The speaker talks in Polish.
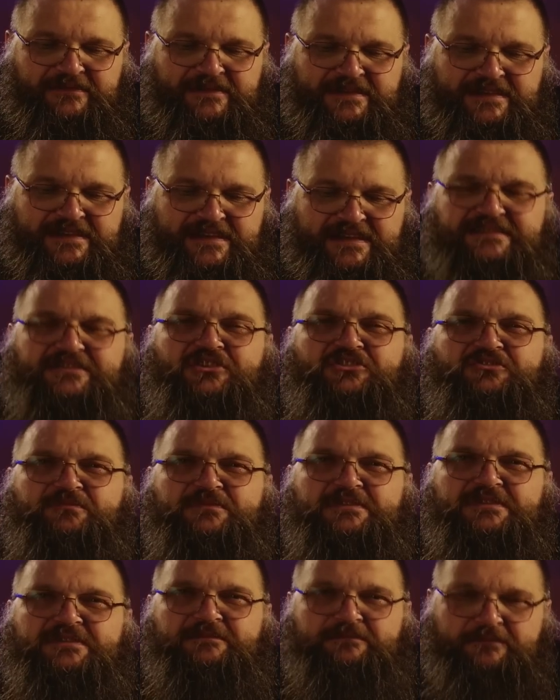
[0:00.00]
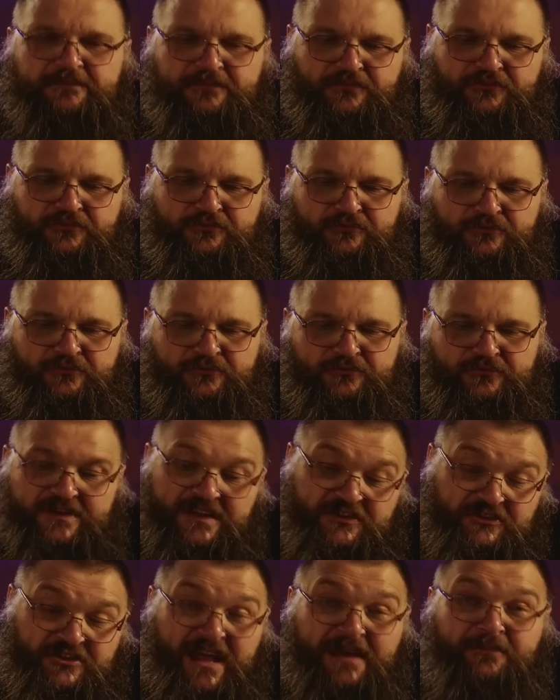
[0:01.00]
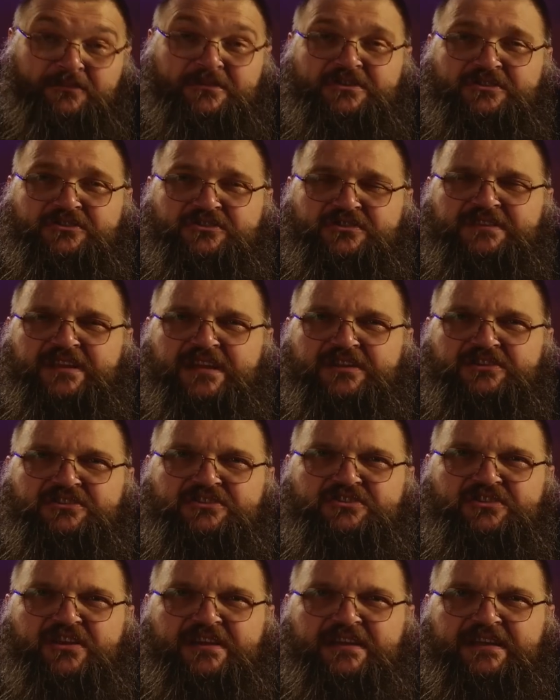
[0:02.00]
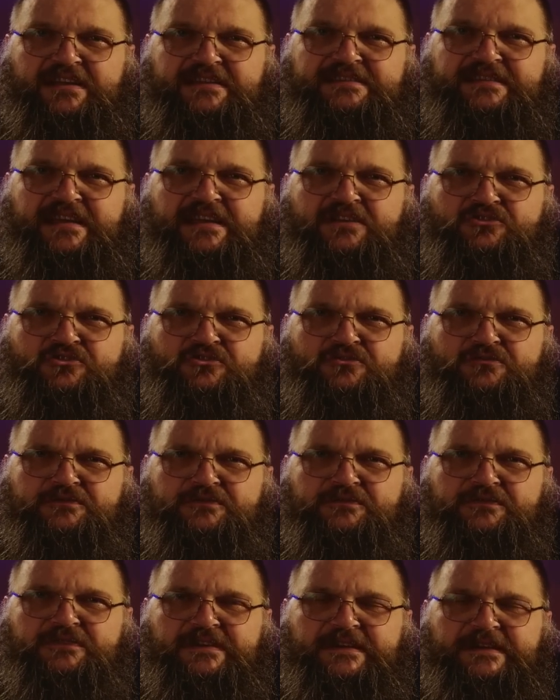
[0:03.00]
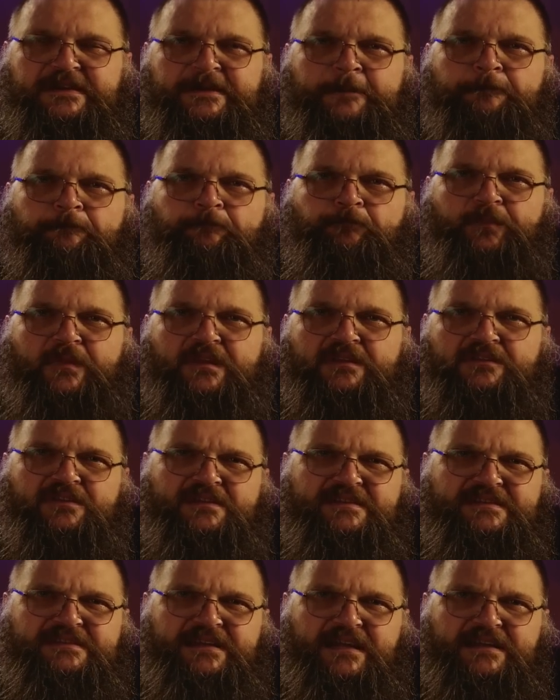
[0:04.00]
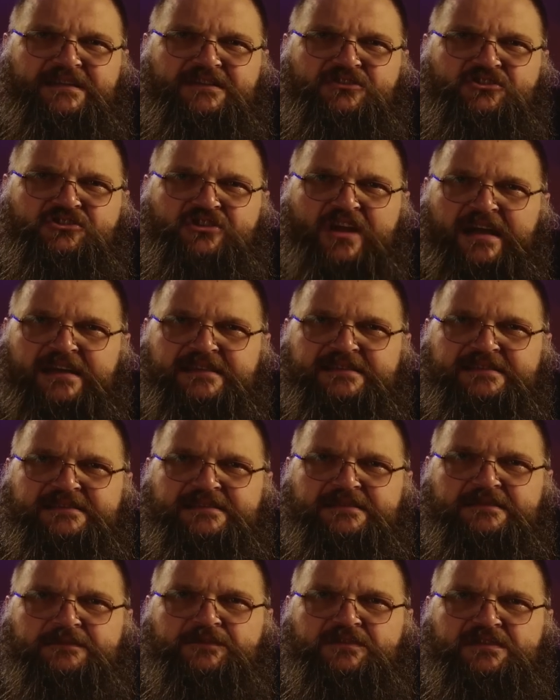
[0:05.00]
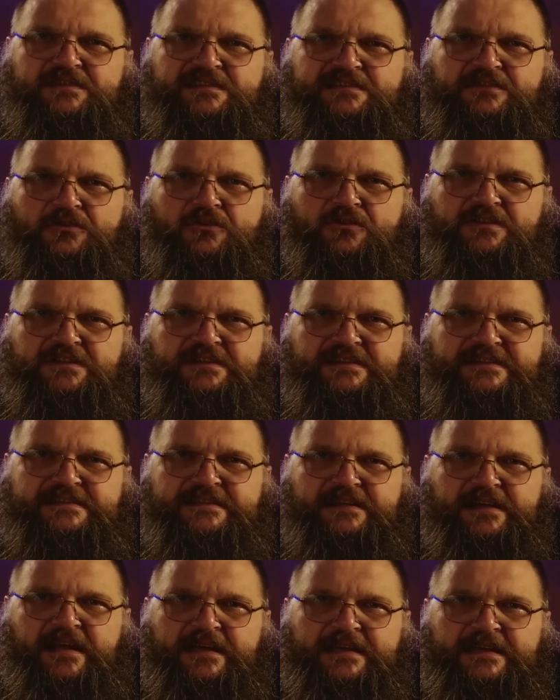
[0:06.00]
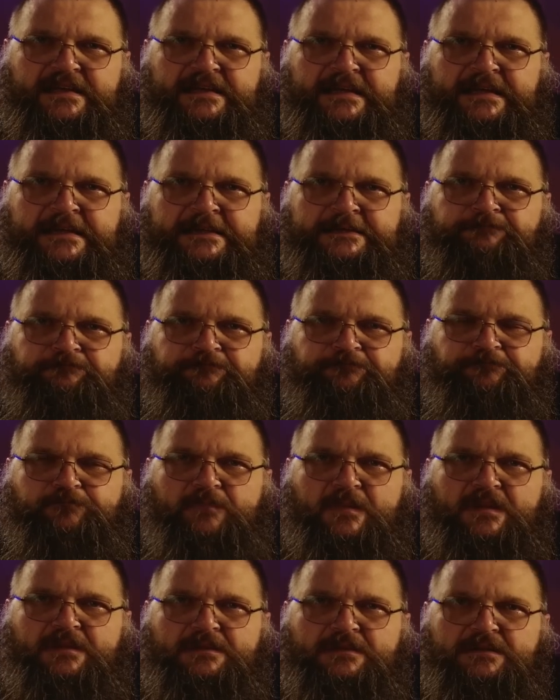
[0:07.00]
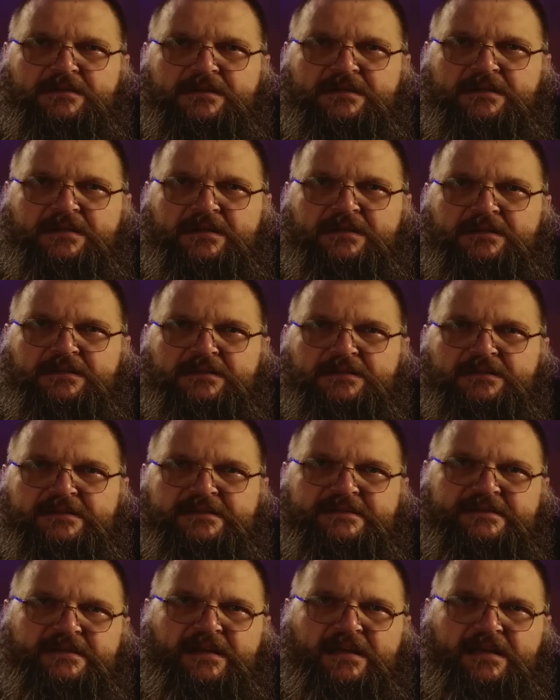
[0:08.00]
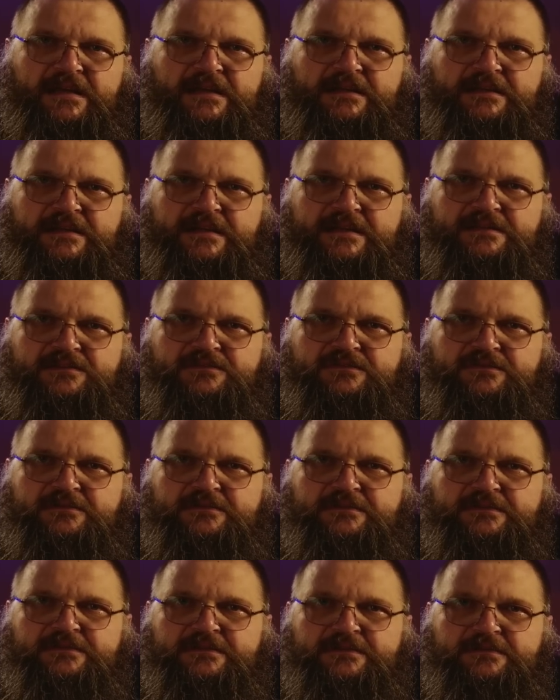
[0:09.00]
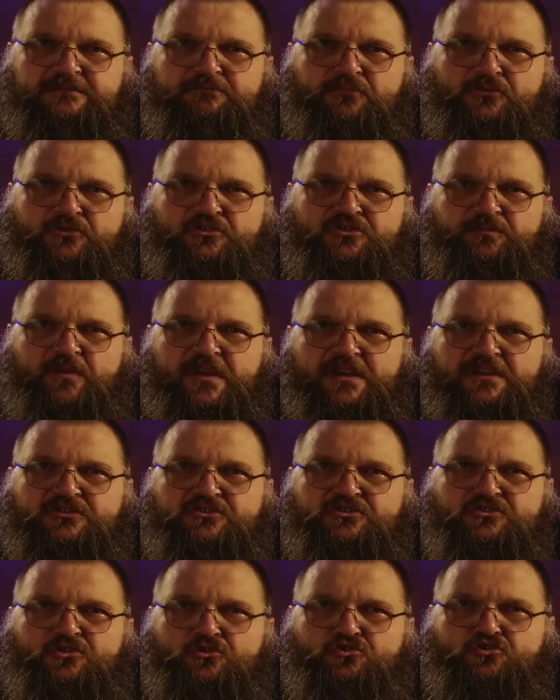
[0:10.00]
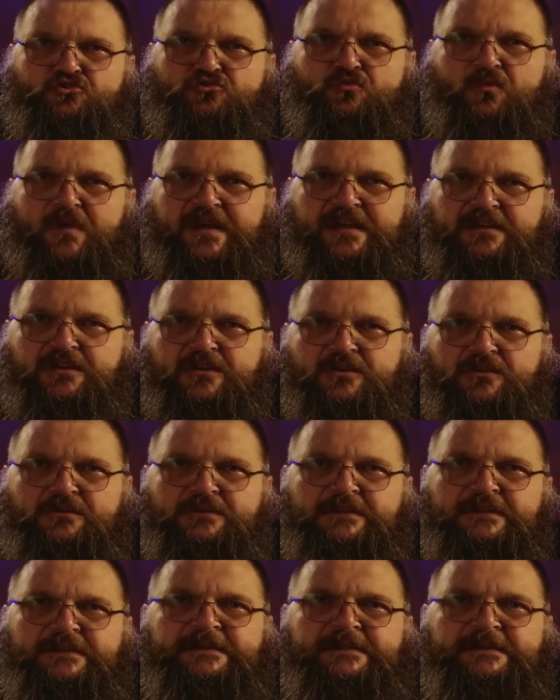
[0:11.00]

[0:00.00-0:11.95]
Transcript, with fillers: Jesteśmy, zaczynamy czytać Księgę Sędziów to jest taki czas w historii Izraela, e, kiedy Izrael jest e, po śmierci Jozułego,